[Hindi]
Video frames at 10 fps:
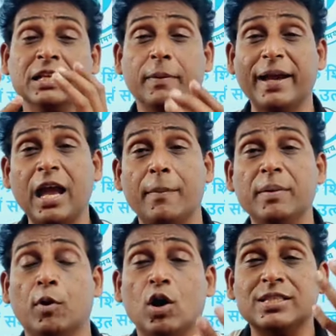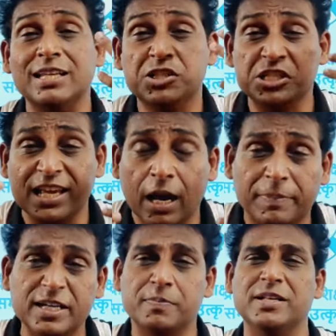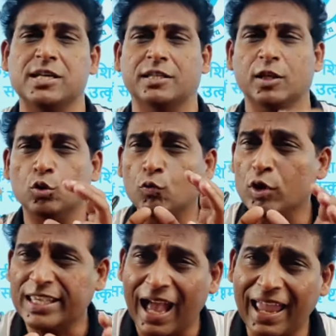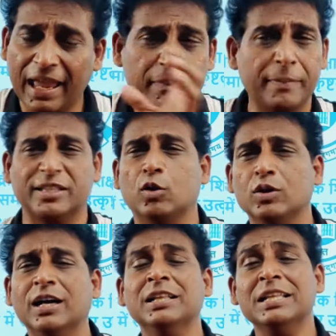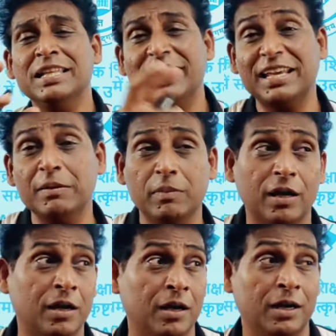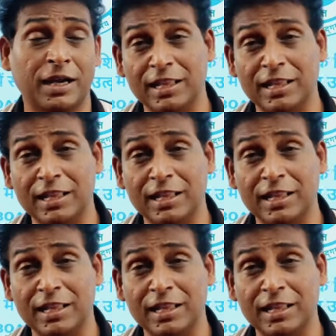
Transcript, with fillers: कि भाई हमें बहुत सारी चीज़ें अपडेट्स मिल जाती हैं तो वो क्या है मैं बताऊंगा लेकिन आ,